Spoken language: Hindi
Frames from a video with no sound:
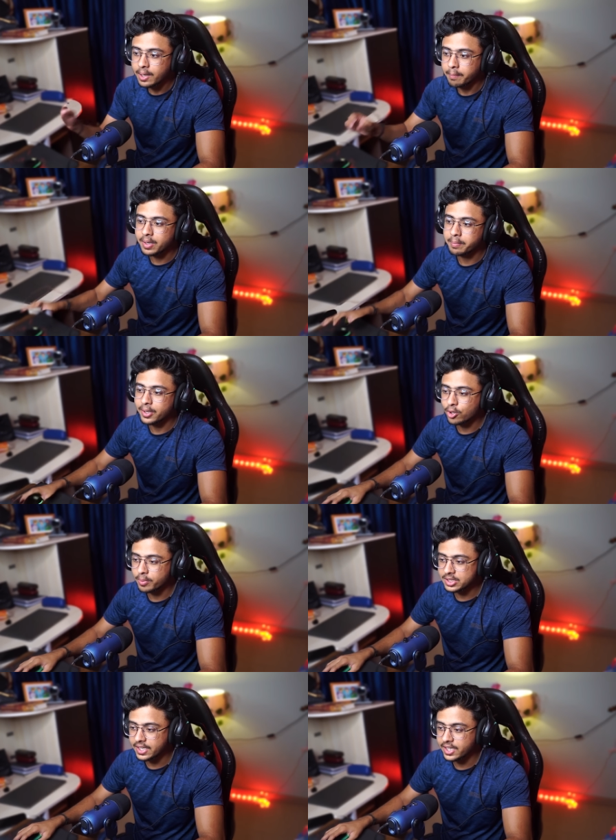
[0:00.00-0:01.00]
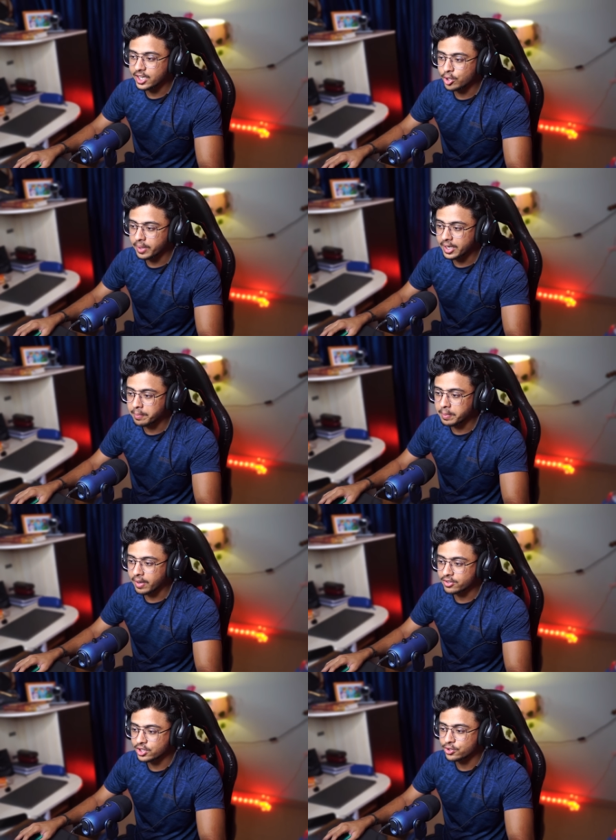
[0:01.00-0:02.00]
बट मेरे को बचाने के लिए हीरो ब्रांड ने अपने पावर्स
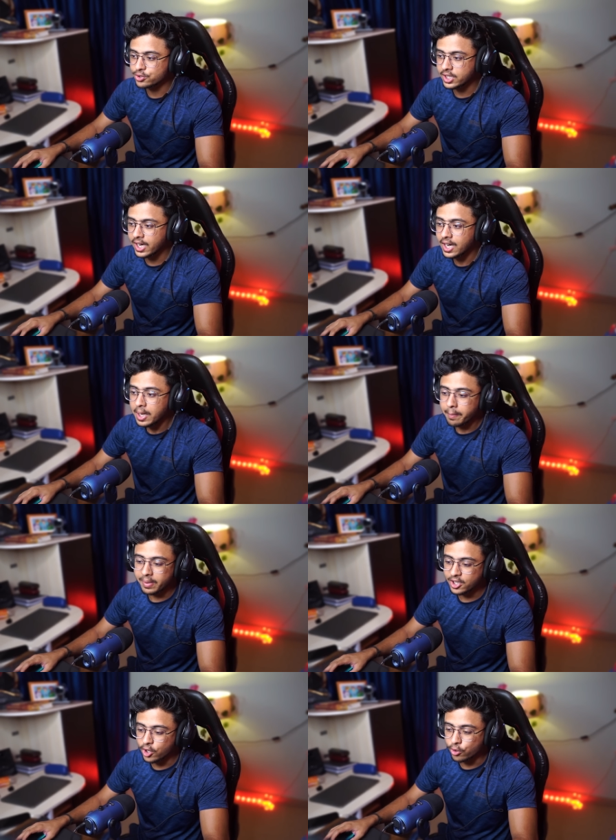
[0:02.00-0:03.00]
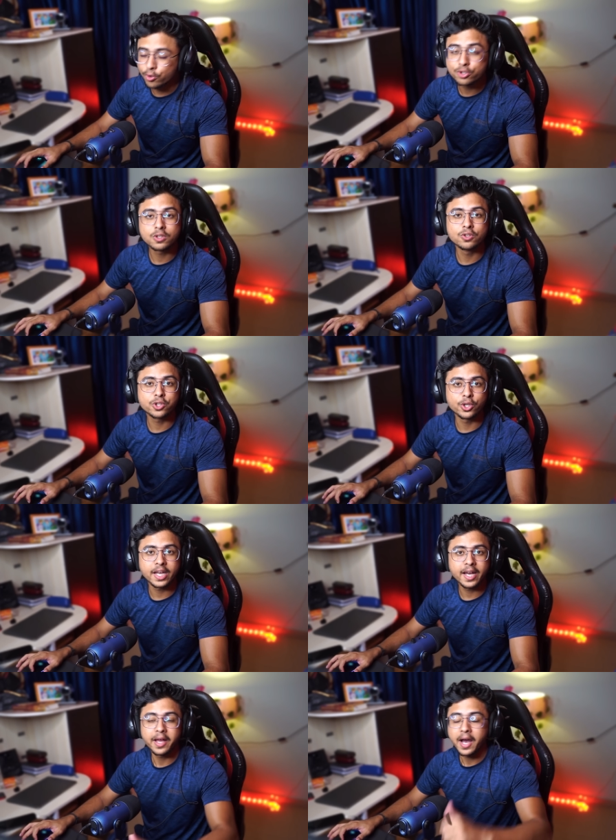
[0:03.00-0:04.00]
का यूज किया बट देखो रूल्स रूल्स होते
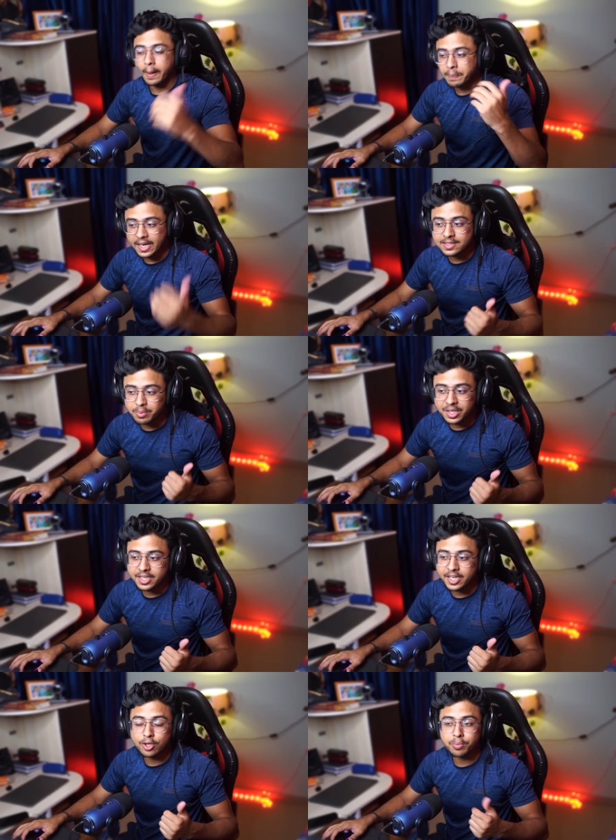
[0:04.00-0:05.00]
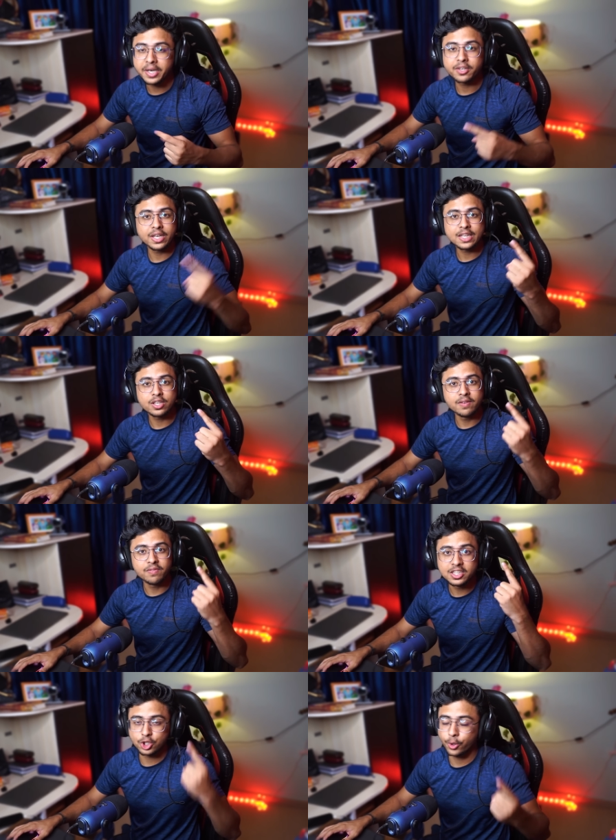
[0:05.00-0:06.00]
हैं अब कैसे भी करके हीरो ब्रांड को या तो ये वर्ल्ड
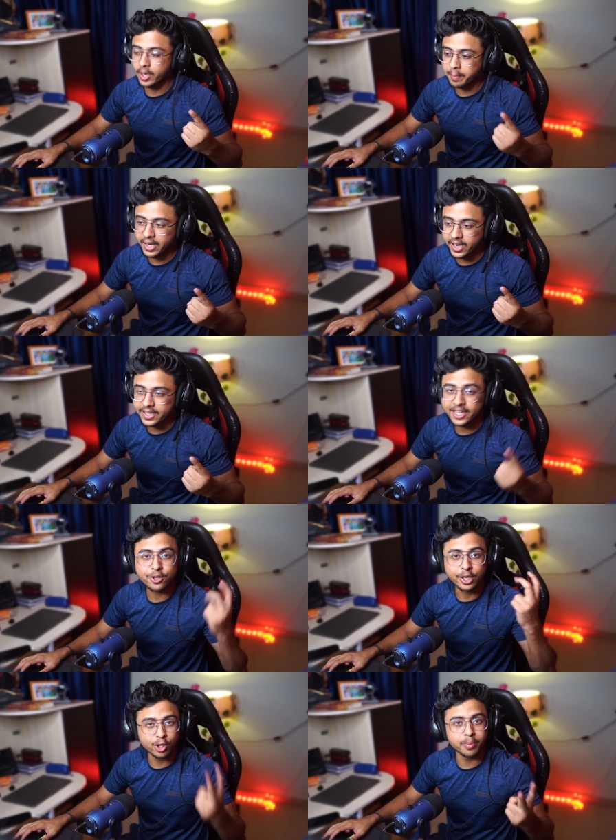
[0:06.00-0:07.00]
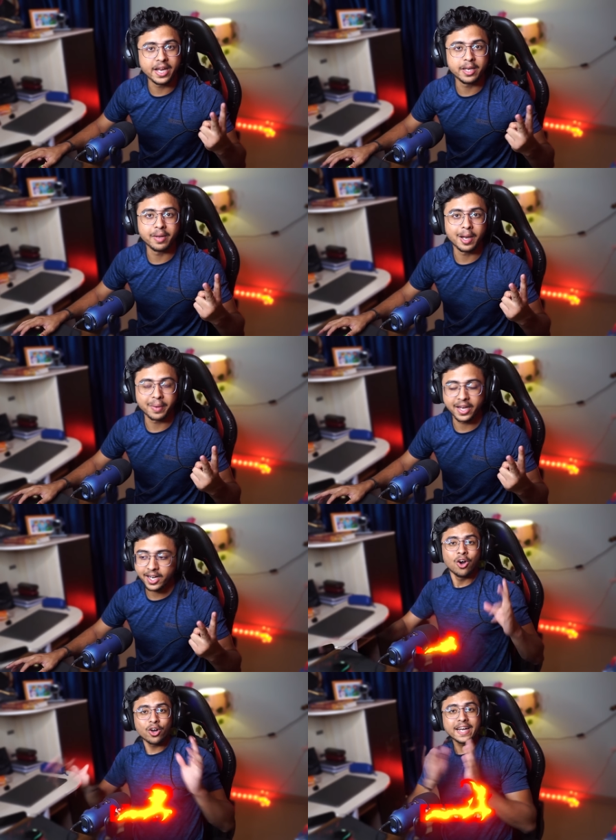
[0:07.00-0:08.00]
छोड़ना पड़ेगा या तो हीरो ब्रांड ही बनना पड़ेगा
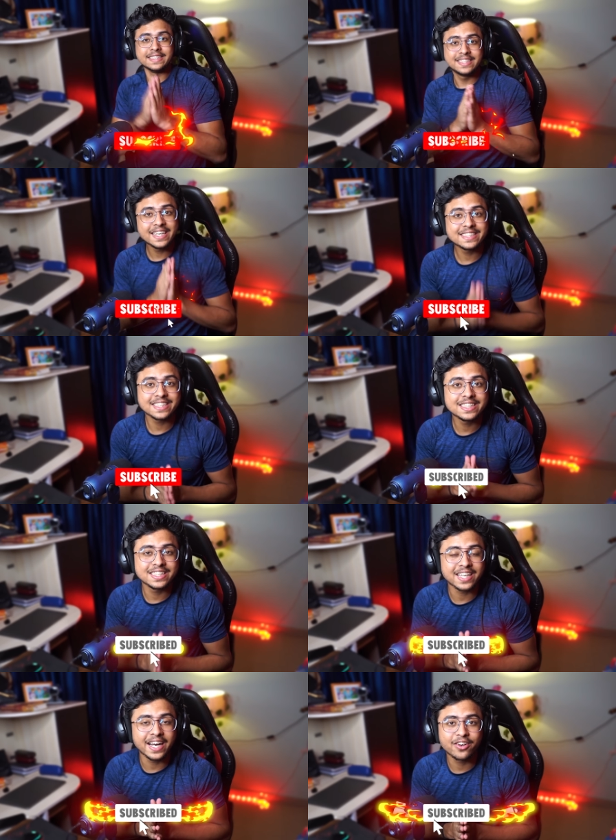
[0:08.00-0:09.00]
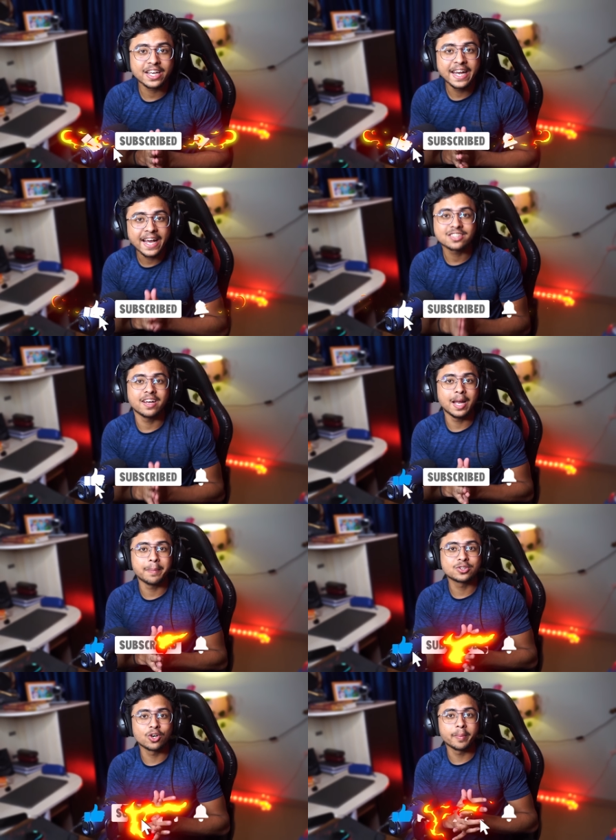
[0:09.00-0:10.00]
और गाइज ये चीज डिसाइड होगी नेक्स्ट वाले
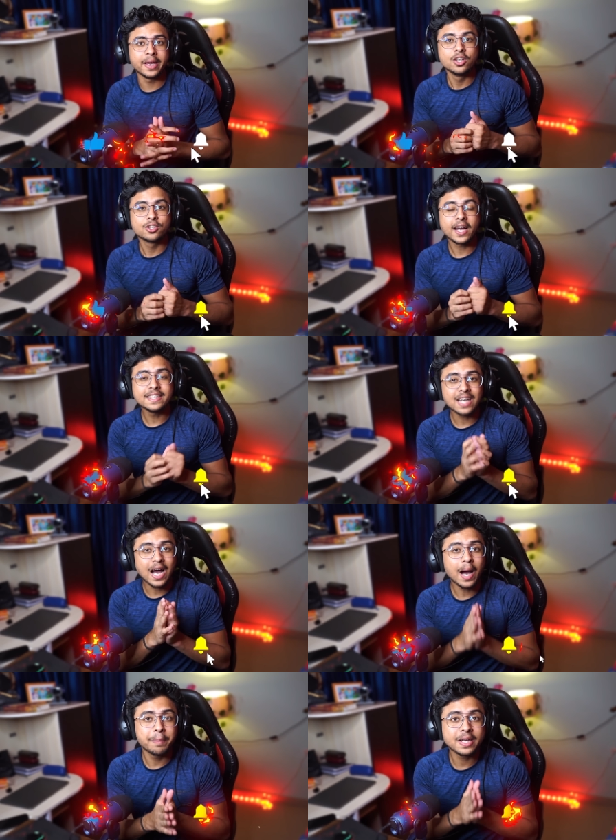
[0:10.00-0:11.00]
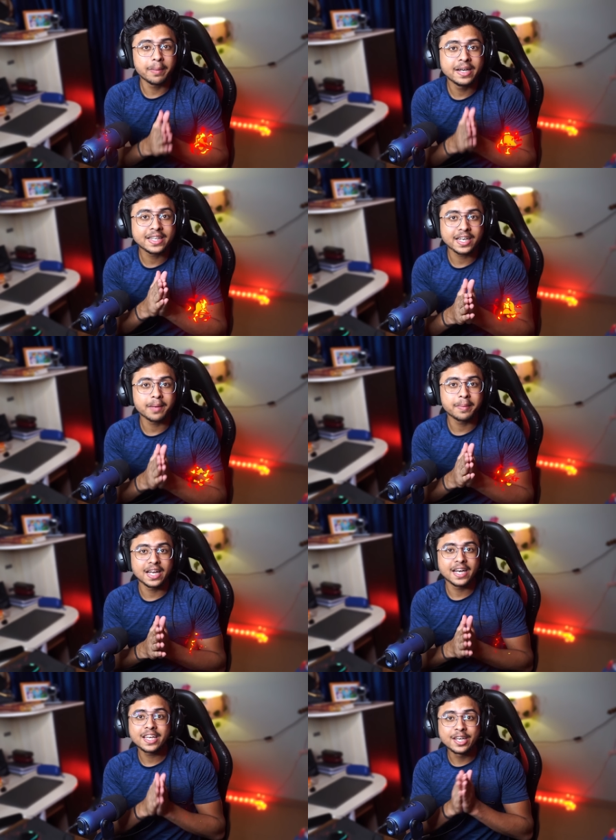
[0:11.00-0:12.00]
एपिसोड में तो गाइज आप भी कमेंट करके बताना
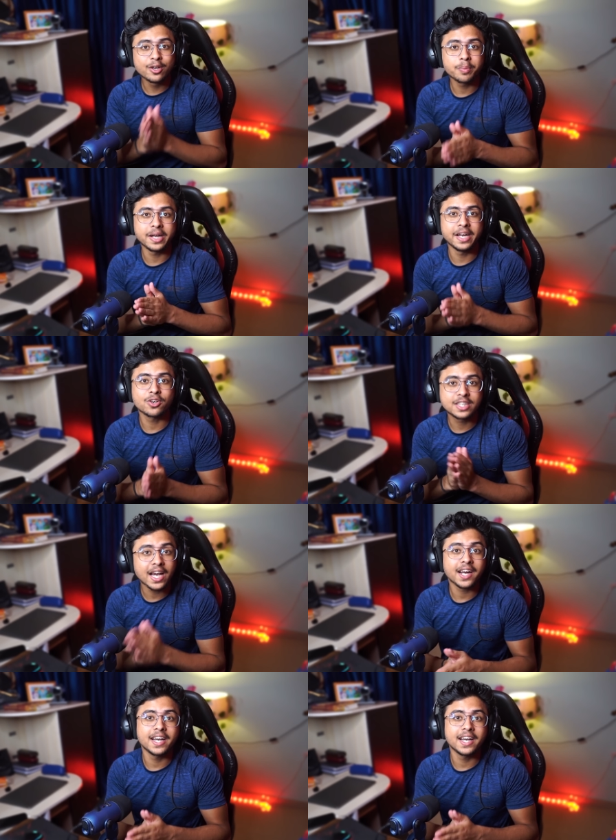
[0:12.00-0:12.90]
की हीरो ब्रांड को क्या करना